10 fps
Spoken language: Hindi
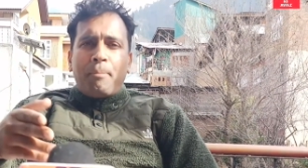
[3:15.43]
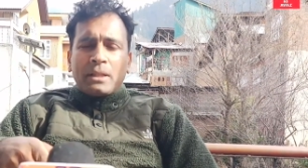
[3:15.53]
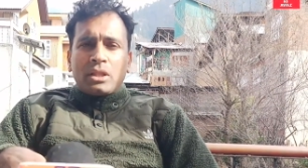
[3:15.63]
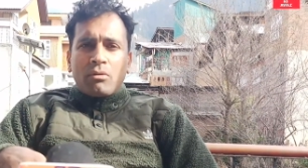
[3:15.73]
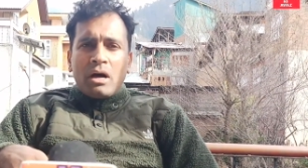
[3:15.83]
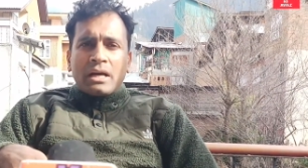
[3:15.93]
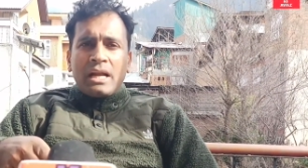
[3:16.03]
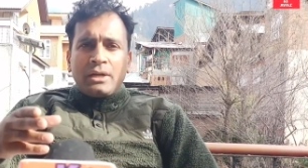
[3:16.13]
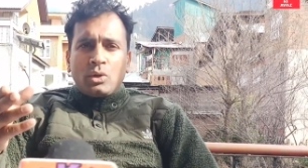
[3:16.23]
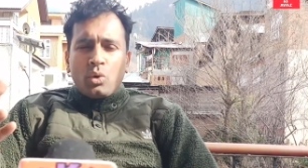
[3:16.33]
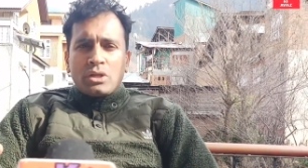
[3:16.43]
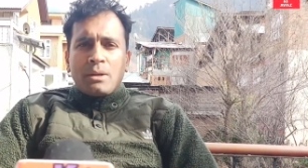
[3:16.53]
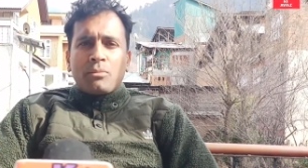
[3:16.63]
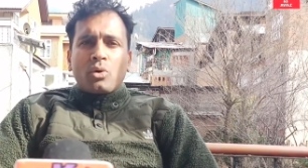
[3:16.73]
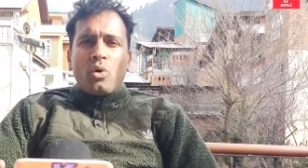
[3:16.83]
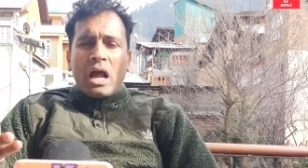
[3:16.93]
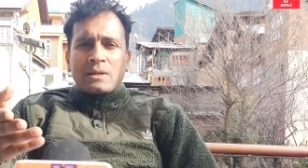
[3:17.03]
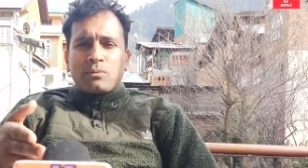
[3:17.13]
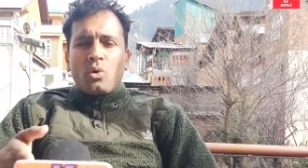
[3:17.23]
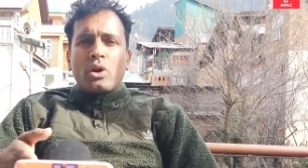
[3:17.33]
भद्रवा के टूरिज्म को
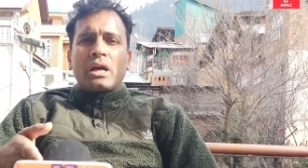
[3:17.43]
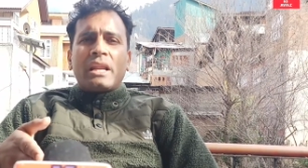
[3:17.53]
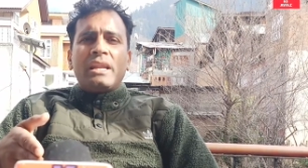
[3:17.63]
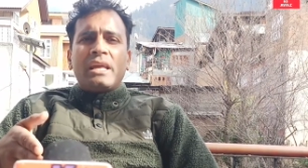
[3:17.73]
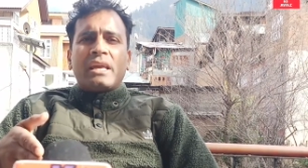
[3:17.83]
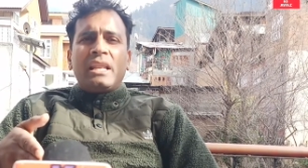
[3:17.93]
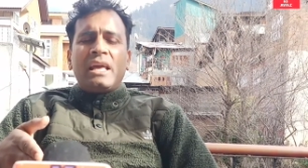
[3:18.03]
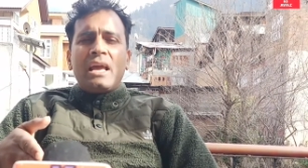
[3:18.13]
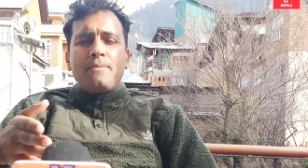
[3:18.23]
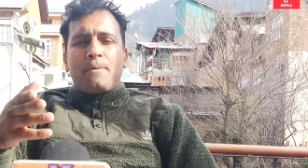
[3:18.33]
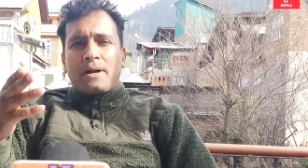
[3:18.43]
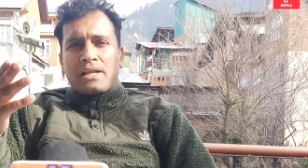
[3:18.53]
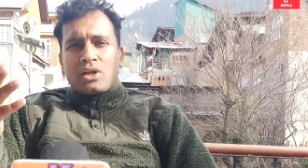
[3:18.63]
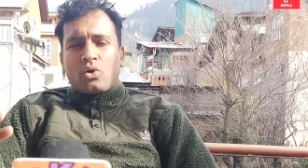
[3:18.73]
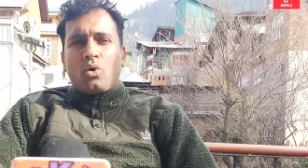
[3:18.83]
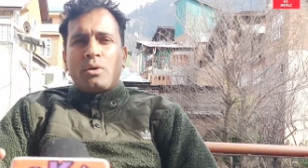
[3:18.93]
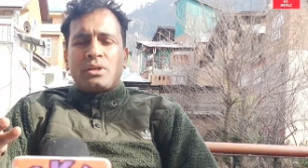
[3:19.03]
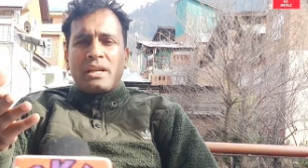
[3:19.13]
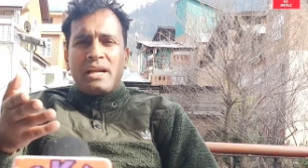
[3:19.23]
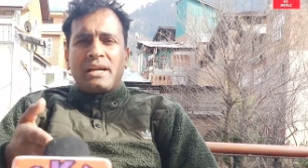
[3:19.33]
एक्सप्लोर करने के लिए इंफ्रास्ट्रक्चर को
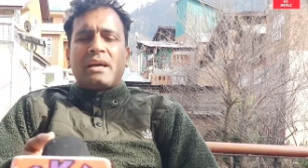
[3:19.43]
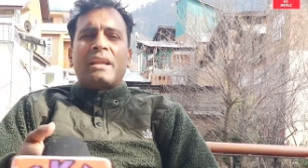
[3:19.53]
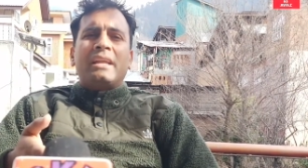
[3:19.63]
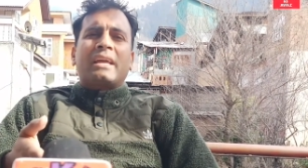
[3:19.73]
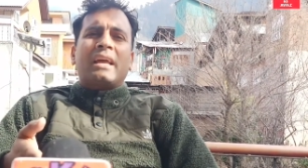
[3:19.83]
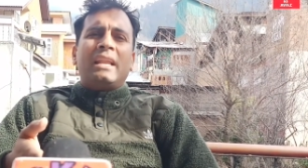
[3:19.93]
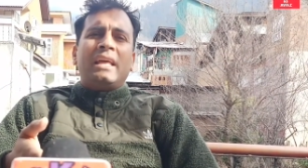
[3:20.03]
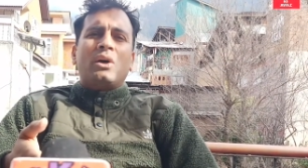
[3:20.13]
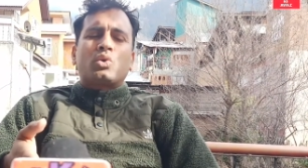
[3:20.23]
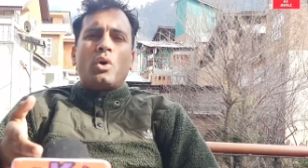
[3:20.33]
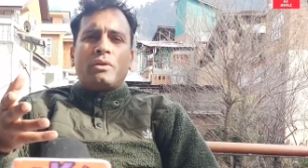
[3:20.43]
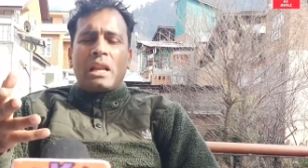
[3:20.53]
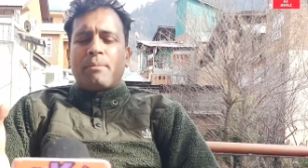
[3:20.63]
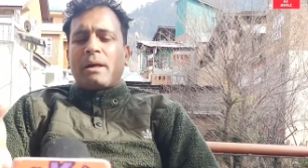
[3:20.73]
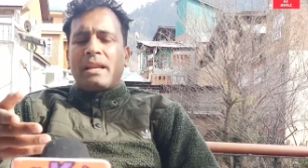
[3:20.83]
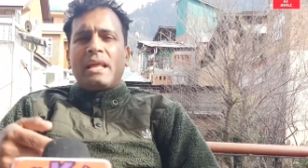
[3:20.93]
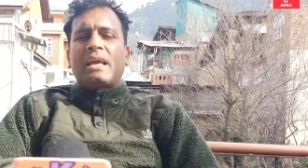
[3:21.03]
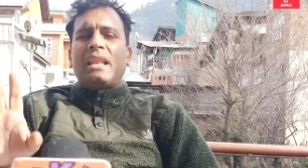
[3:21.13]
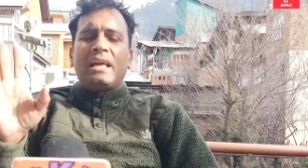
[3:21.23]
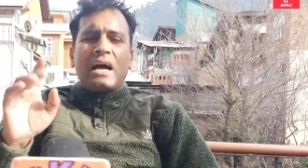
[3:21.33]
जनरेट करने के लिए उसको डेवलप
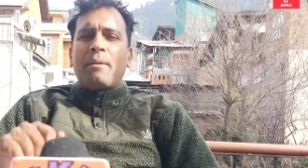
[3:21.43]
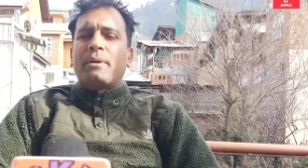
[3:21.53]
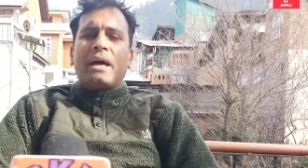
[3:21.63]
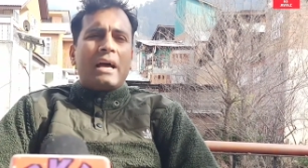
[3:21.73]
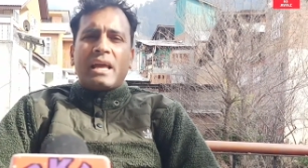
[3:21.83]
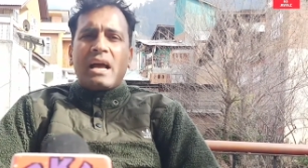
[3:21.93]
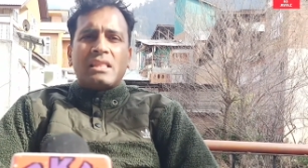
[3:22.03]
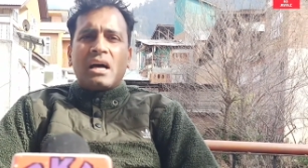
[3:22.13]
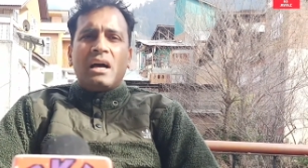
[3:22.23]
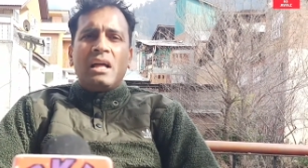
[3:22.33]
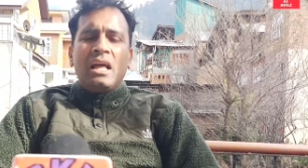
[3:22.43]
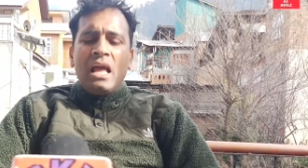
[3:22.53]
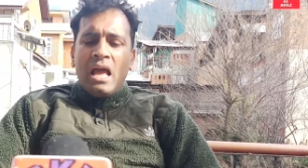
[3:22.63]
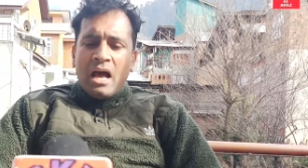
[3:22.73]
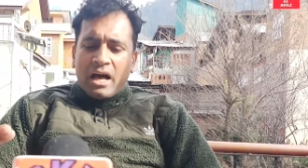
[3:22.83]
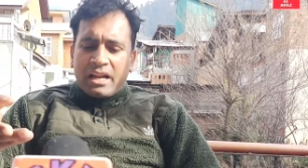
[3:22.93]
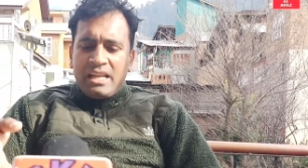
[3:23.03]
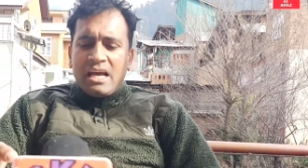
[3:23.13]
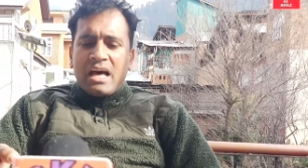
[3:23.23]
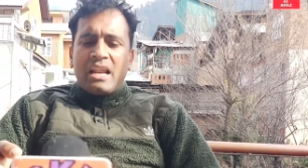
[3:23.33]
करने के लिए यहाँ बनाया गया था
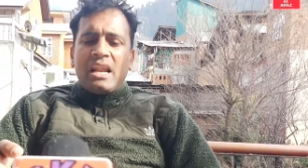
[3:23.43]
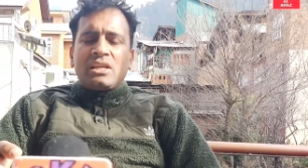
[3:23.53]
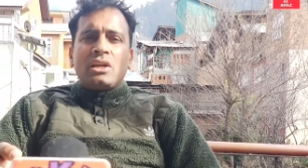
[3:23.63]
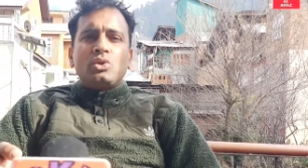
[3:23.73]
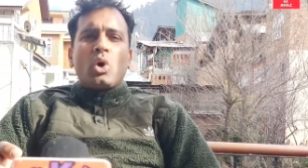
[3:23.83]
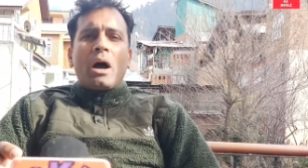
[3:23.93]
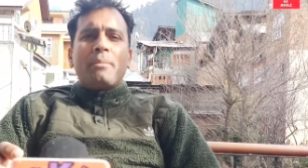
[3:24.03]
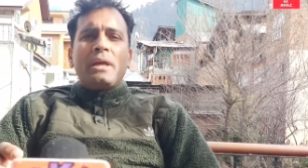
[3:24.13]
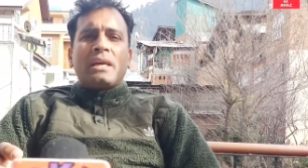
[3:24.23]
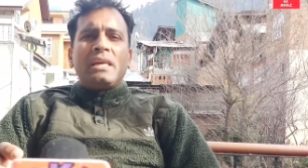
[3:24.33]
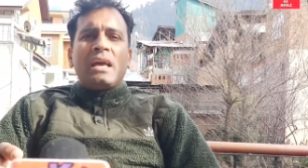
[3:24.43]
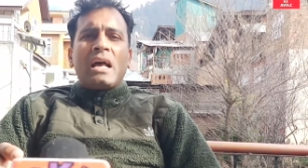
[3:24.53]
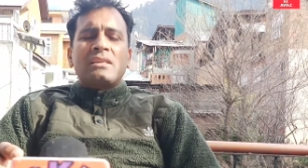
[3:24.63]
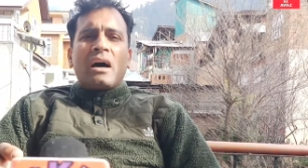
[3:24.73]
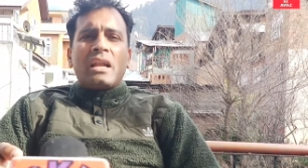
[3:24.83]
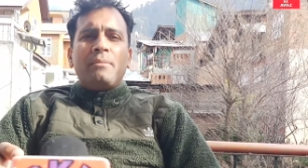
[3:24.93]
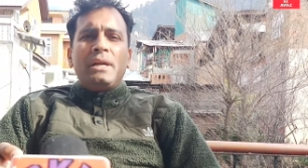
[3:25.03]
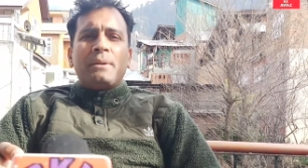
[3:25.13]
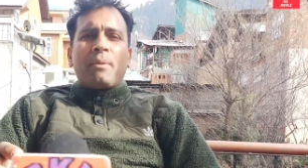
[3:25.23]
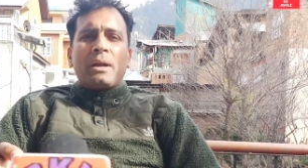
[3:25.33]
रीआर्गनाइजेशन जो आपने की है इस आर
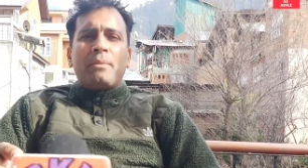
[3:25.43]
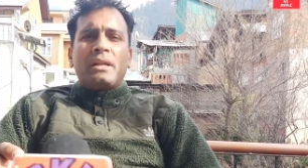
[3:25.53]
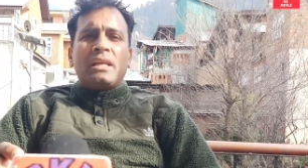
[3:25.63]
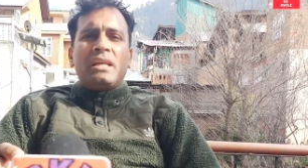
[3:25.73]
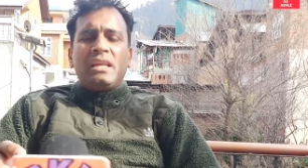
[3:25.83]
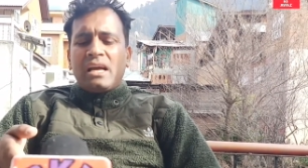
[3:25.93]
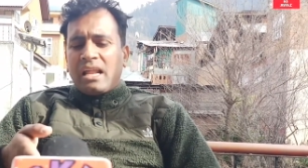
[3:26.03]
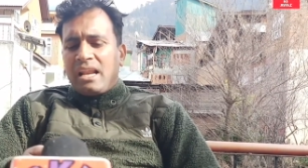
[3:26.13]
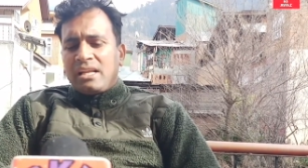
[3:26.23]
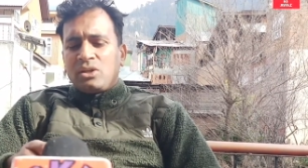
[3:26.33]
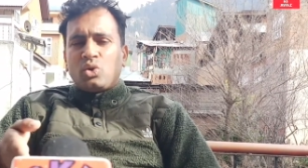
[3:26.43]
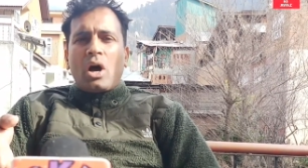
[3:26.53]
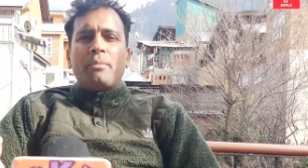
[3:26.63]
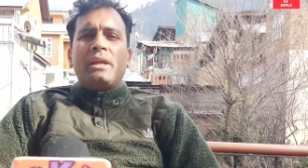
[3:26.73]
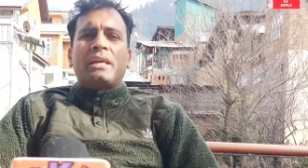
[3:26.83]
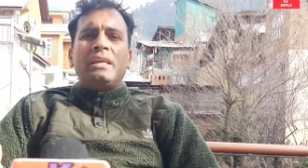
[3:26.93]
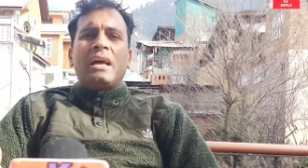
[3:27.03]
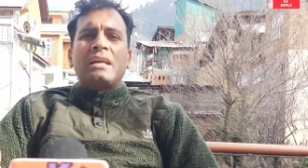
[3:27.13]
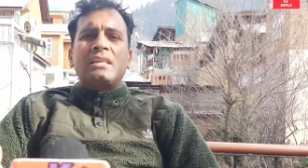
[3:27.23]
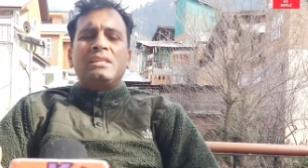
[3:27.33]
डिपार्टमेंट की रीआर्गनाइजेशन जो आपने
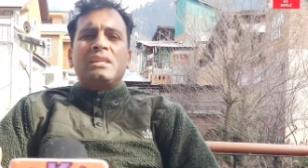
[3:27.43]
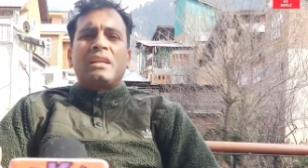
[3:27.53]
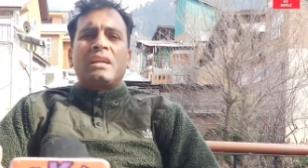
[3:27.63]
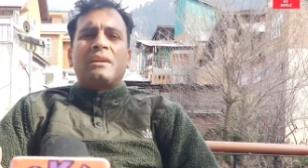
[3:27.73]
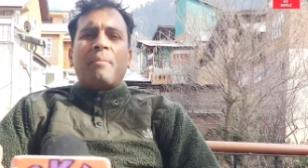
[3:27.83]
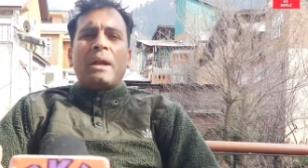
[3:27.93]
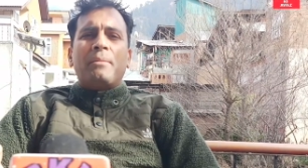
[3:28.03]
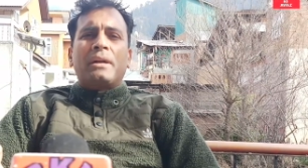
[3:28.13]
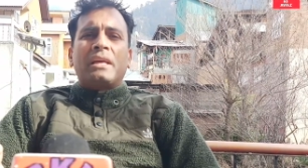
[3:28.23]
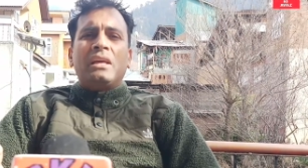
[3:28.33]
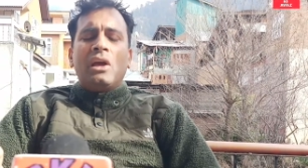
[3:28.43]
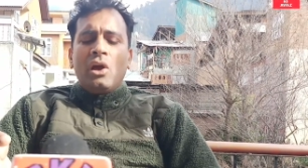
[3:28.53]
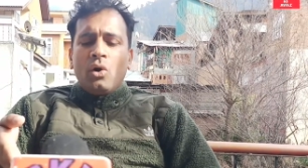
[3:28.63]
की है इंजीनियरिंग डिपार्टमेंट की